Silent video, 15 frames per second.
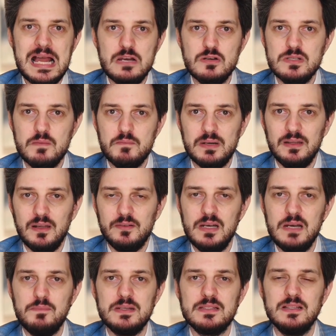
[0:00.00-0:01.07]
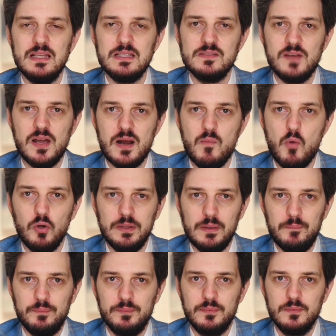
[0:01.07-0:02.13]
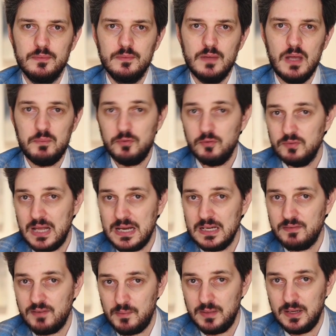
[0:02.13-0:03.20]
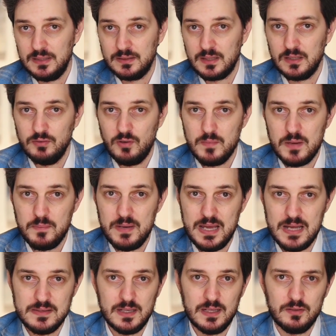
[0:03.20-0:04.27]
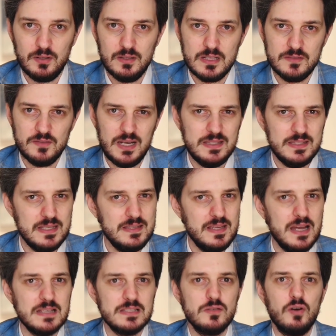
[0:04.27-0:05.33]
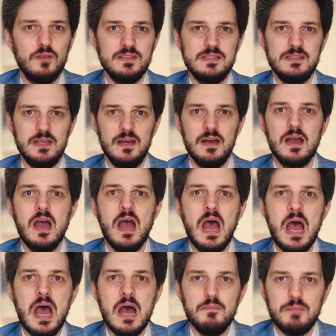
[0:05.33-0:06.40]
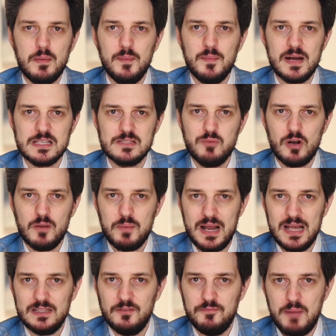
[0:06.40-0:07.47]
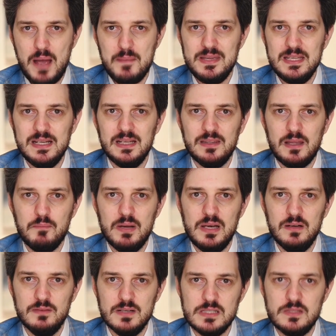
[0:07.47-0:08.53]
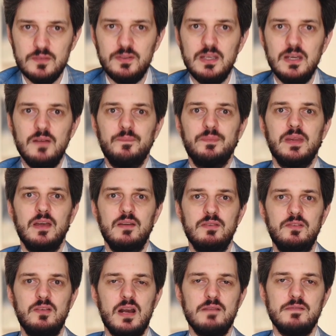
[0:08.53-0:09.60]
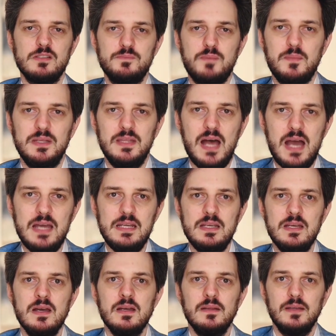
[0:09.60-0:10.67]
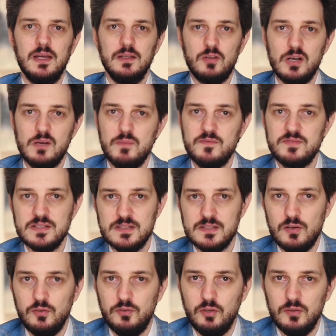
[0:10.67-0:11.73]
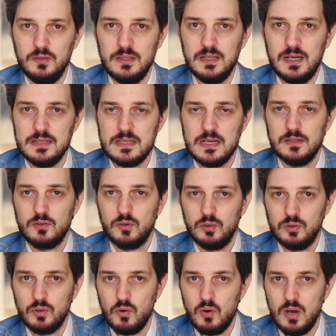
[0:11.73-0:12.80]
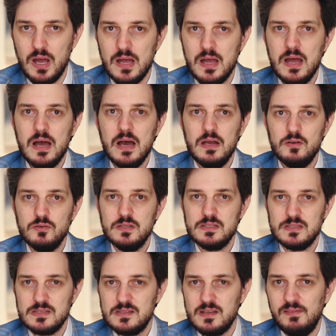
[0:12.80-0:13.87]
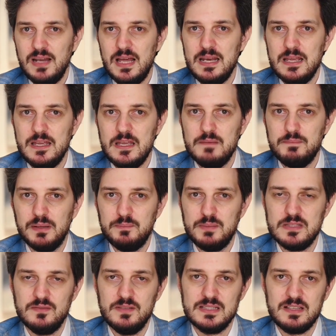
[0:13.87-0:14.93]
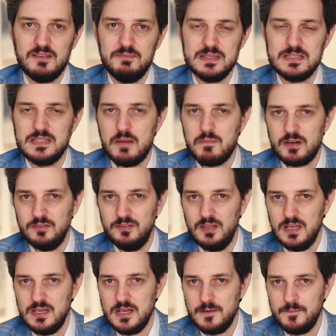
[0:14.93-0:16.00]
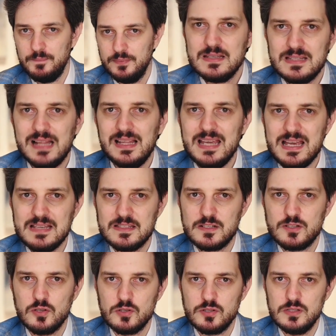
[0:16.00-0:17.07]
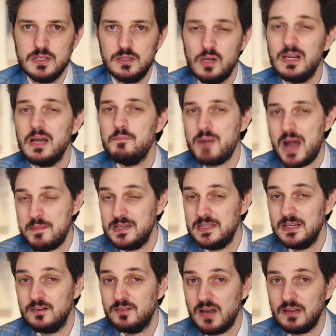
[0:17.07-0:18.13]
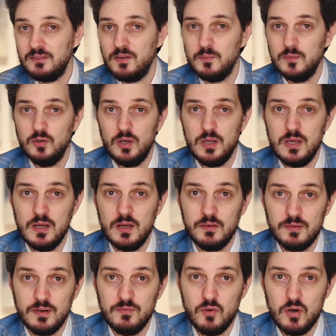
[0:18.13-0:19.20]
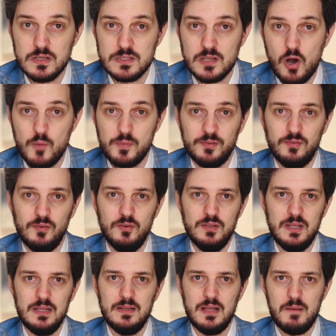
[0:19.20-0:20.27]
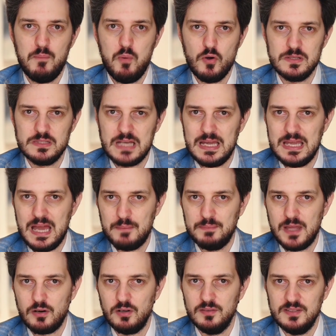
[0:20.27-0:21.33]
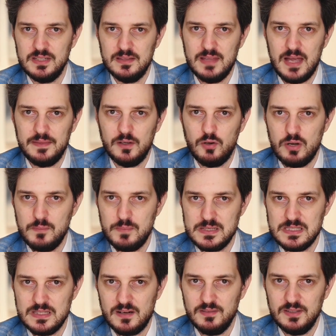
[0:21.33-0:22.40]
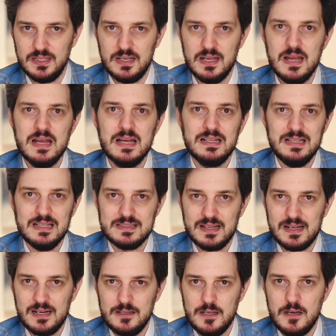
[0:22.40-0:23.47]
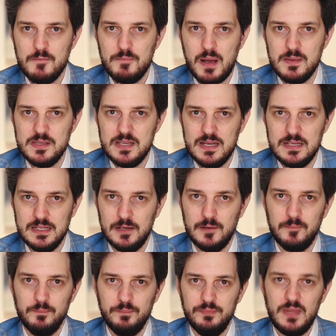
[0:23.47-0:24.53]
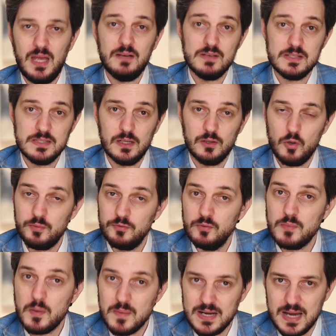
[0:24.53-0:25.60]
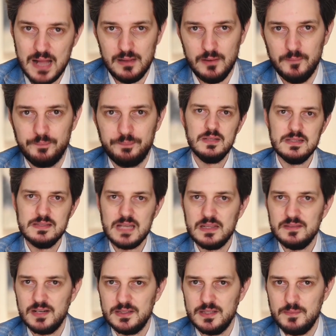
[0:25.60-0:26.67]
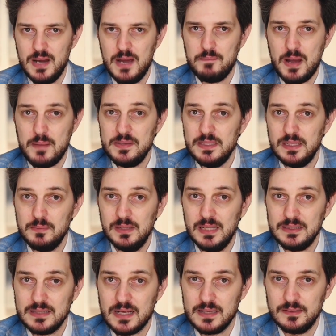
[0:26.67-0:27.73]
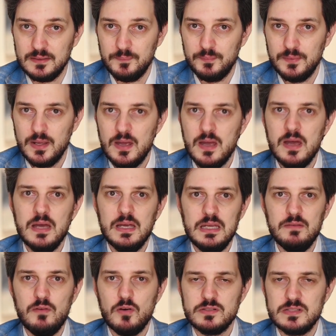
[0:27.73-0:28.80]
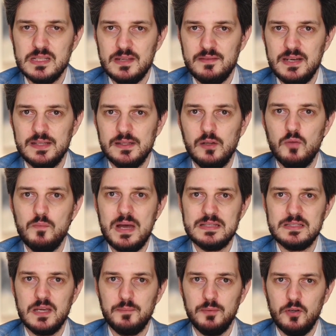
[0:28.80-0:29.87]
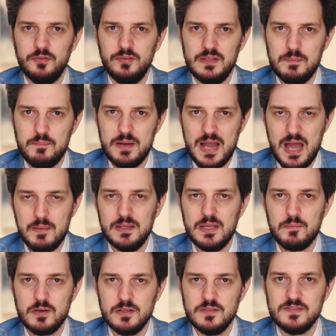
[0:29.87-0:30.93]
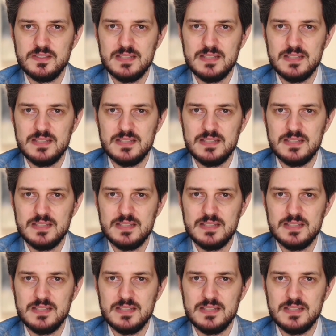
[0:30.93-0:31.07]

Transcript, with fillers: Людям предложили присылать свои работы. Обсуждали их в рамках открытого мероприятия, которое назвали «Неделя совести». Помимо разбора проектов памятника, там были выставки, э, вечера воспоминаний, на которых бывшие заключенные находили друг друга – Люди составляли и подписывали совместные обращения. Стало ясно, что нужен не только памятник жертвам, но и живое сообщество людей для поиска и обнародования данных о репрессированных для сохранения памяти о них. Так возникло общество «Мемориал». 30 октября памятник был открыт. Его установили на Лубянской площади, прямо напротив